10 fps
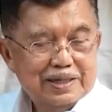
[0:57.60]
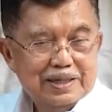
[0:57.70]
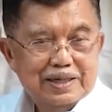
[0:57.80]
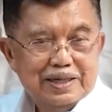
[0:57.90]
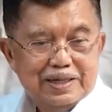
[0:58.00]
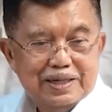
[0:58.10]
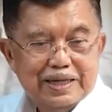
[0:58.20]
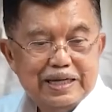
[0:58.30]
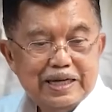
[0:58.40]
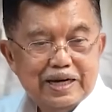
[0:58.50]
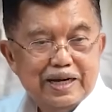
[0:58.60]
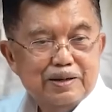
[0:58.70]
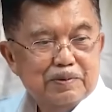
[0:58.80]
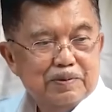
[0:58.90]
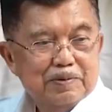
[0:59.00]
Meski begitu, Jika
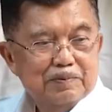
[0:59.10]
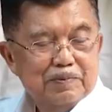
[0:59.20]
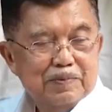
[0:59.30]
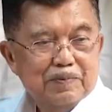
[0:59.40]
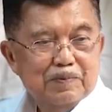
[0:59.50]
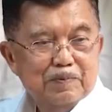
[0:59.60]
pun tak menampik